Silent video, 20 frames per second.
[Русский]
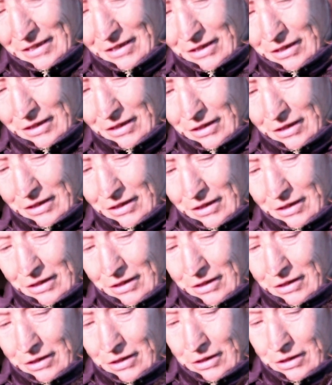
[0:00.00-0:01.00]
продать
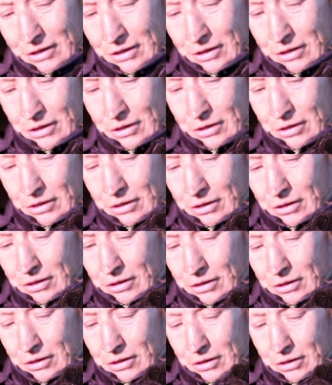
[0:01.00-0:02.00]
сколько надо.
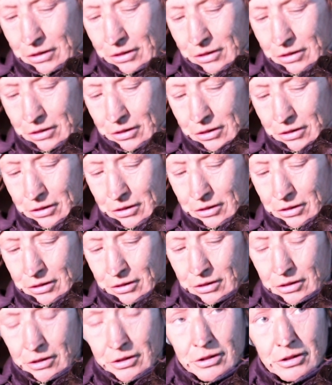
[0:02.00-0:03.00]
Но очень нужен
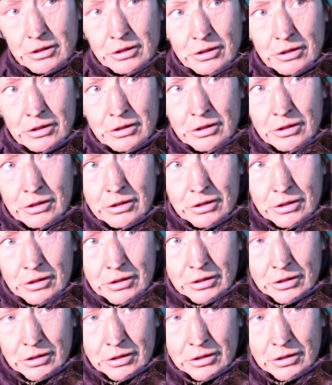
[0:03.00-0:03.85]
транспорт, чтобы все это